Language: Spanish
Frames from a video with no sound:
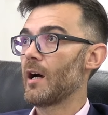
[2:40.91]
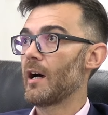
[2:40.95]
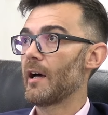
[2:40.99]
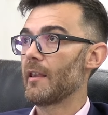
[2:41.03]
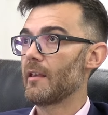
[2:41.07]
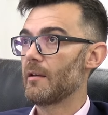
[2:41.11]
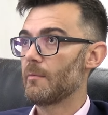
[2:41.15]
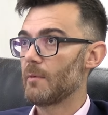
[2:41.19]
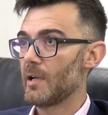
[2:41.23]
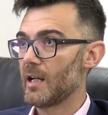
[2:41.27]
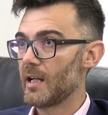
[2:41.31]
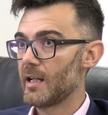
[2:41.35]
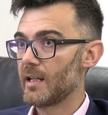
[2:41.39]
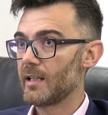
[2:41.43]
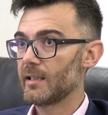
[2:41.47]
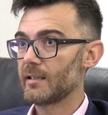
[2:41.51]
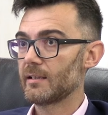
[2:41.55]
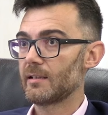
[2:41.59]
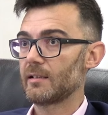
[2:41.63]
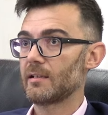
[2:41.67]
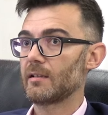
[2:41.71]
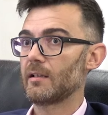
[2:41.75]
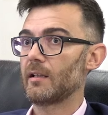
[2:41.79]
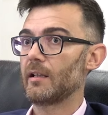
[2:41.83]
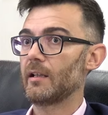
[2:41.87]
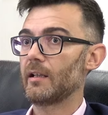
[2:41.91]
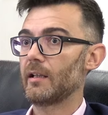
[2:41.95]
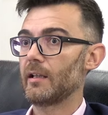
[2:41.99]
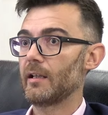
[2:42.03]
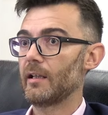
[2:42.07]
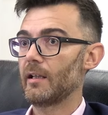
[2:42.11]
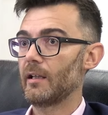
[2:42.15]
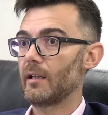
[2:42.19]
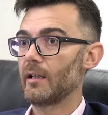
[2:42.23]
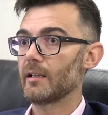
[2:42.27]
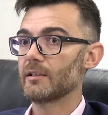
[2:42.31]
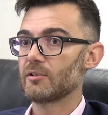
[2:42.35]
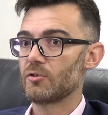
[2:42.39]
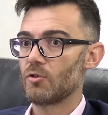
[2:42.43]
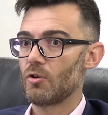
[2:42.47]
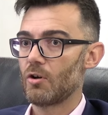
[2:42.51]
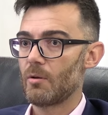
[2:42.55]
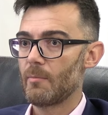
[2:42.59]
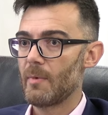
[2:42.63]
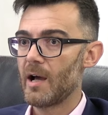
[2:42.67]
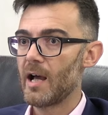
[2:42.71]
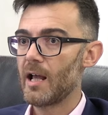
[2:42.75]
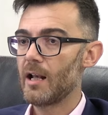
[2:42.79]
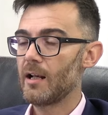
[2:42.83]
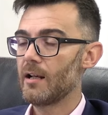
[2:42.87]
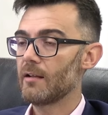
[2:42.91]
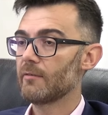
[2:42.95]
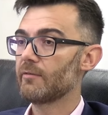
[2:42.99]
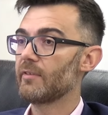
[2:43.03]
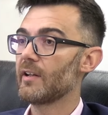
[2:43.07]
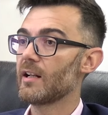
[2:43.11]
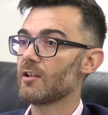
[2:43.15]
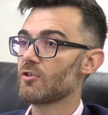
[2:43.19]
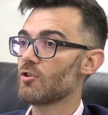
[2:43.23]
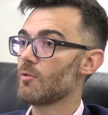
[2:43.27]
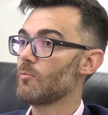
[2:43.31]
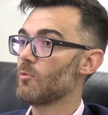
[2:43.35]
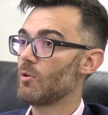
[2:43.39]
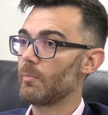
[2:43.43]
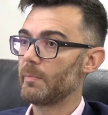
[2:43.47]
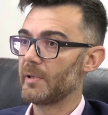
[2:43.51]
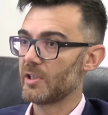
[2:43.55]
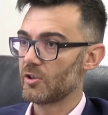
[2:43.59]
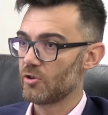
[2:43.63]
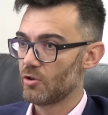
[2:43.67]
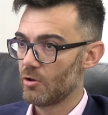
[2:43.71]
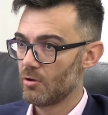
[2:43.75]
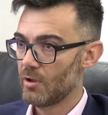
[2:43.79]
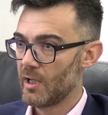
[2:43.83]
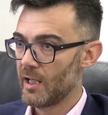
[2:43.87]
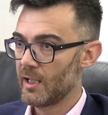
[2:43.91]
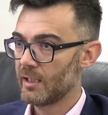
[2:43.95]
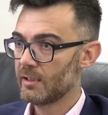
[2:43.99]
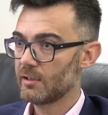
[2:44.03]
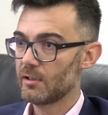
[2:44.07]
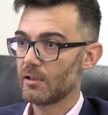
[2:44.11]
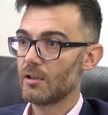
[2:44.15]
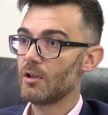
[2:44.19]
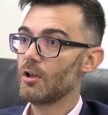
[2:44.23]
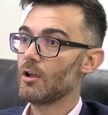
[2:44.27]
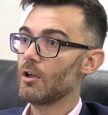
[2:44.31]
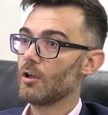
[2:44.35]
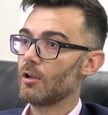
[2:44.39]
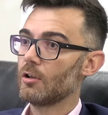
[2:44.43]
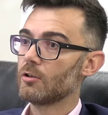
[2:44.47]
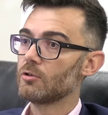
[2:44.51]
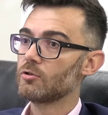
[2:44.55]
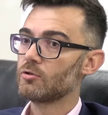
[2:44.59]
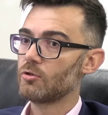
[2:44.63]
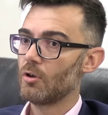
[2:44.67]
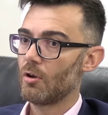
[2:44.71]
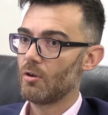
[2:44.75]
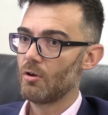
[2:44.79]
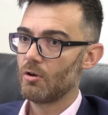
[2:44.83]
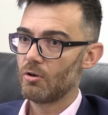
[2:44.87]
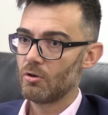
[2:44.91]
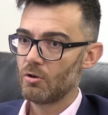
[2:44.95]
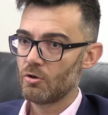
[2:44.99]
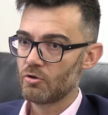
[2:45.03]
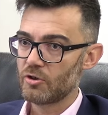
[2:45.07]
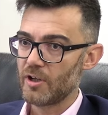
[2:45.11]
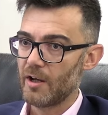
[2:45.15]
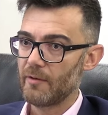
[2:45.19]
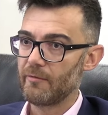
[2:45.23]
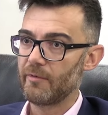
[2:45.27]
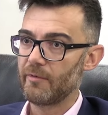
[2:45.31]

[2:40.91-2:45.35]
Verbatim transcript: además eh, es normal, al final somos personas, todo nos